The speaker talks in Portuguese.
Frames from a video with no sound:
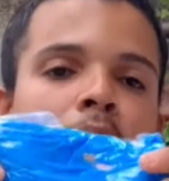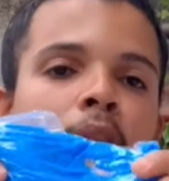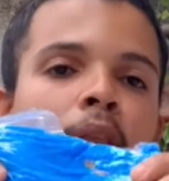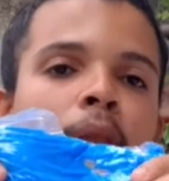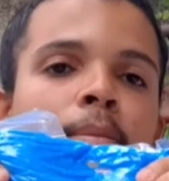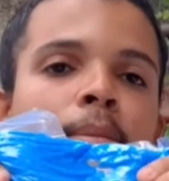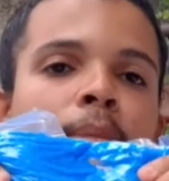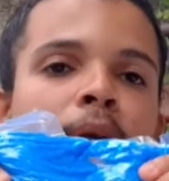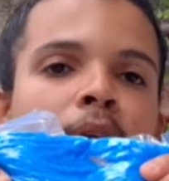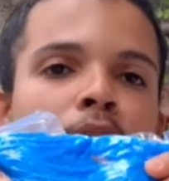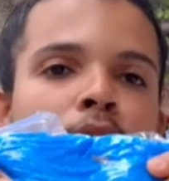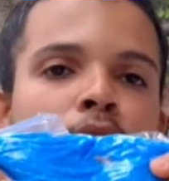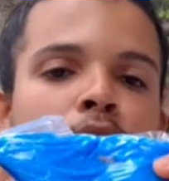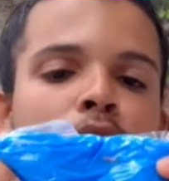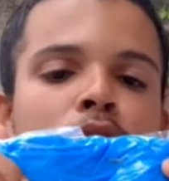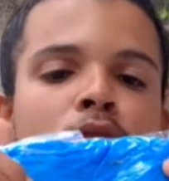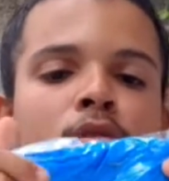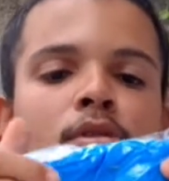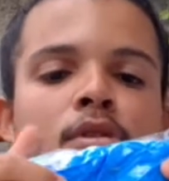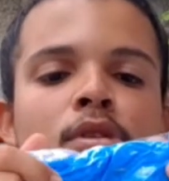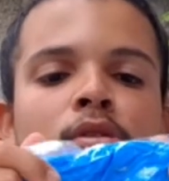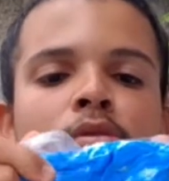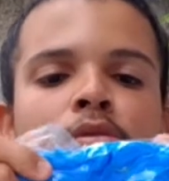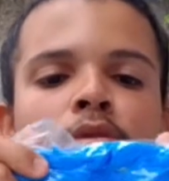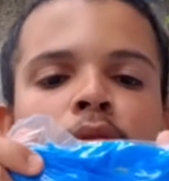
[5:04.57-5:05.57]
belas
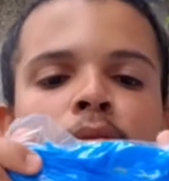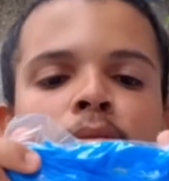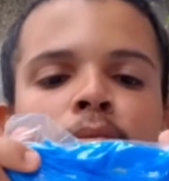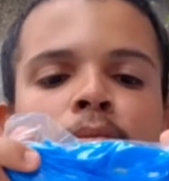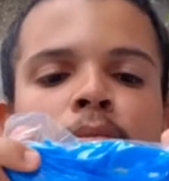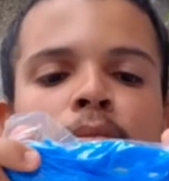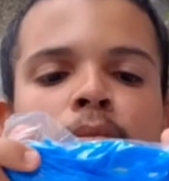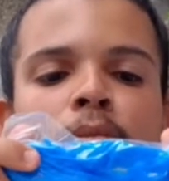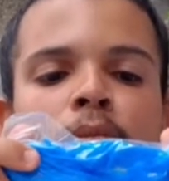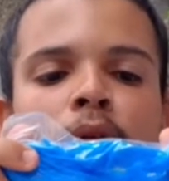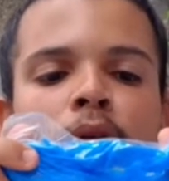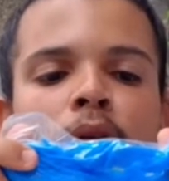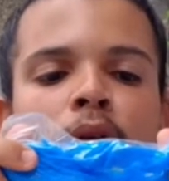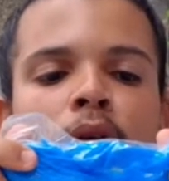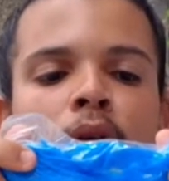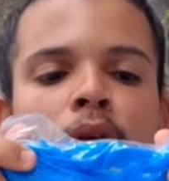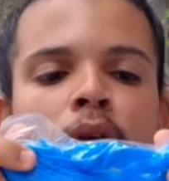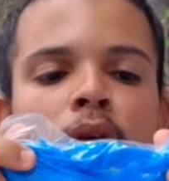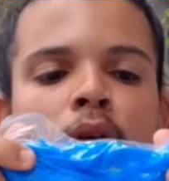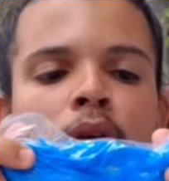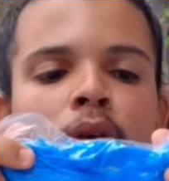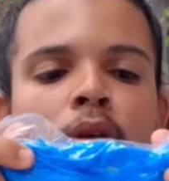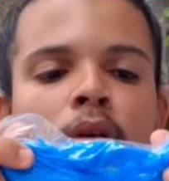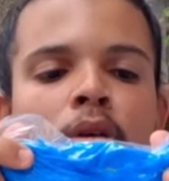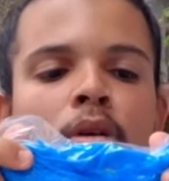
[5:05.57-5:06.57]
uvinhas.
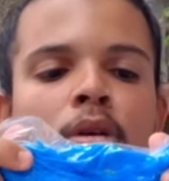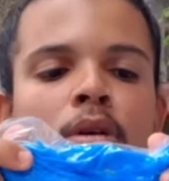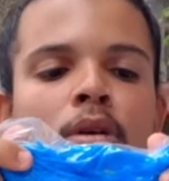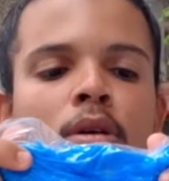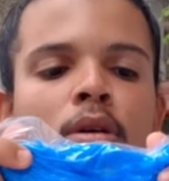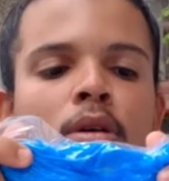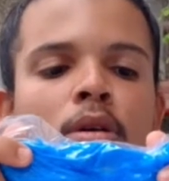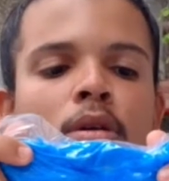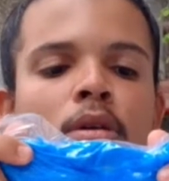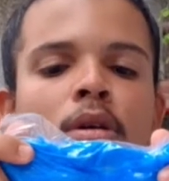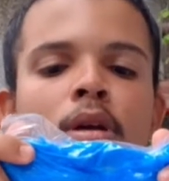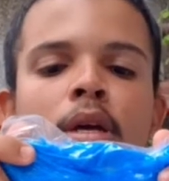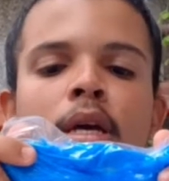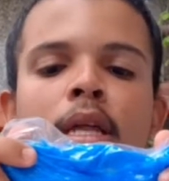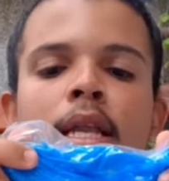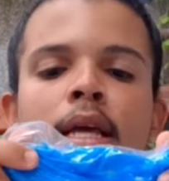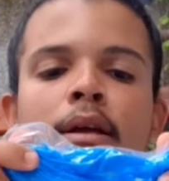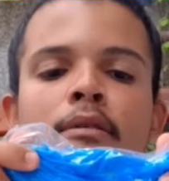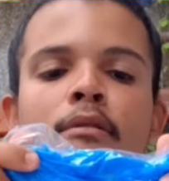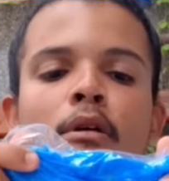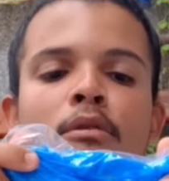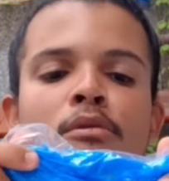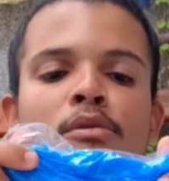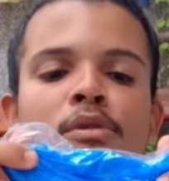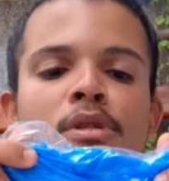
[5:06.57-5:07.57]
É
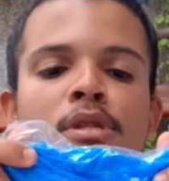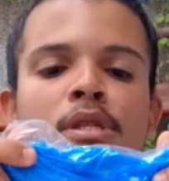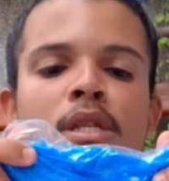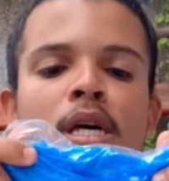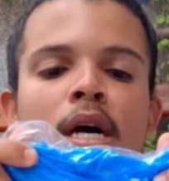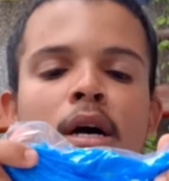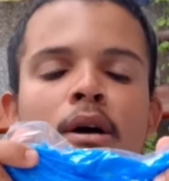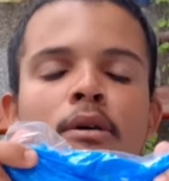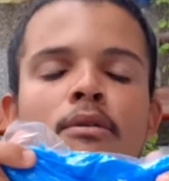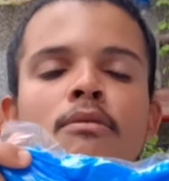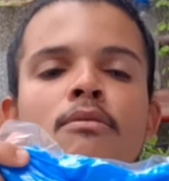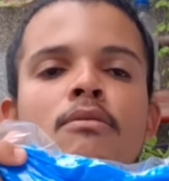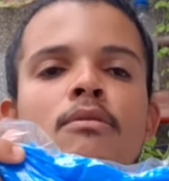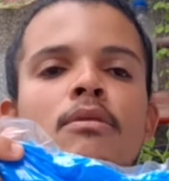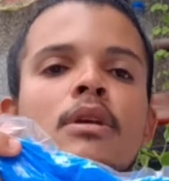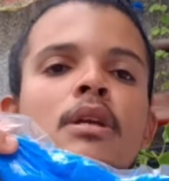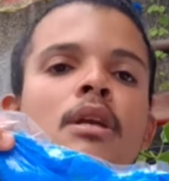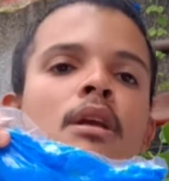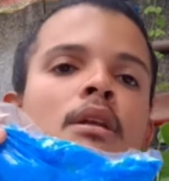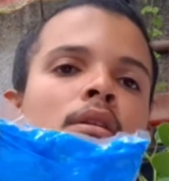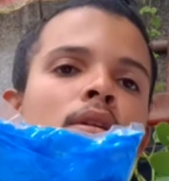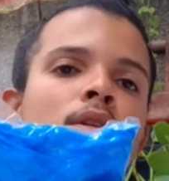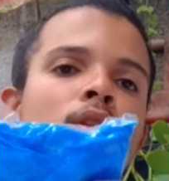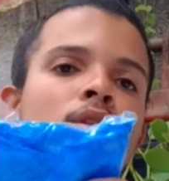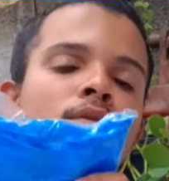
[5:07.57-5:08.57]
igual um sal, um
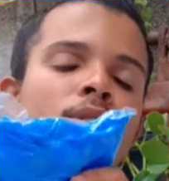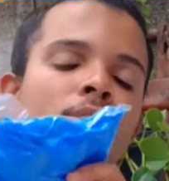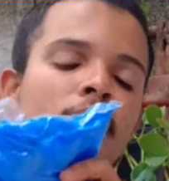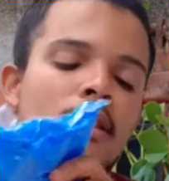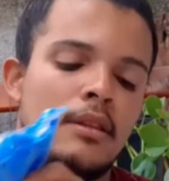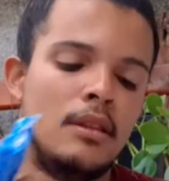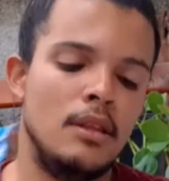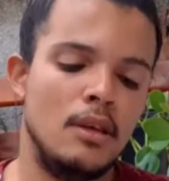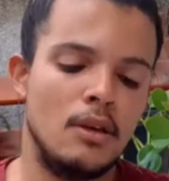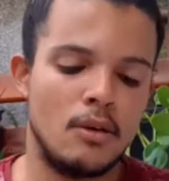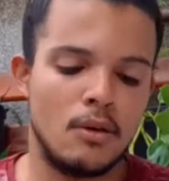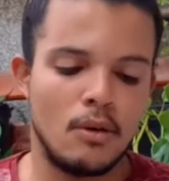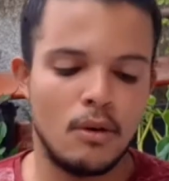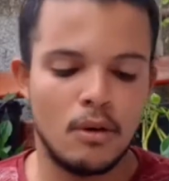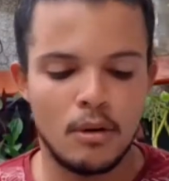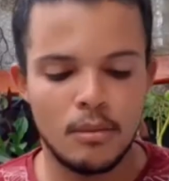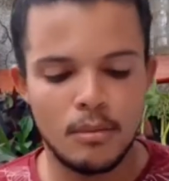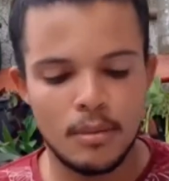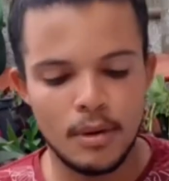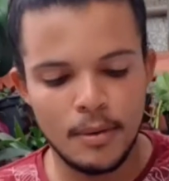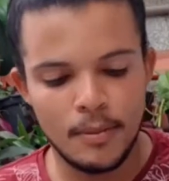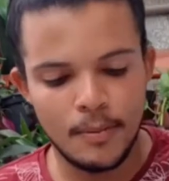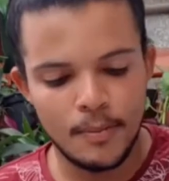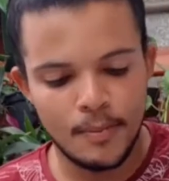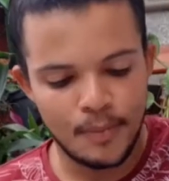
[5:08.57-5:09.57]
quilo de, de
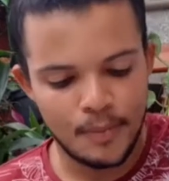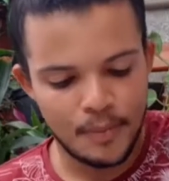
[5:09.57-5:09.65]
cobre.